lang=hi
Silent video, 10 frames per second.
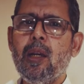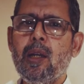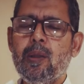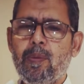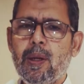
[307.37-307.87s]

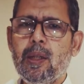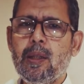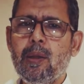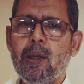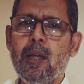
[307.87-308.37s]
इस वक्त
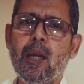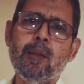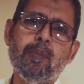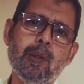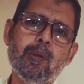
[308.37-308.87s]
तो ईरान
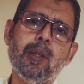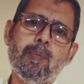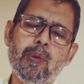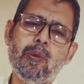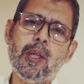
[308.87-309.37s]
में
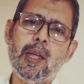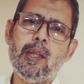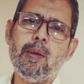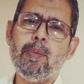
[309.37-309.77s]
छप चुकी है लेकिन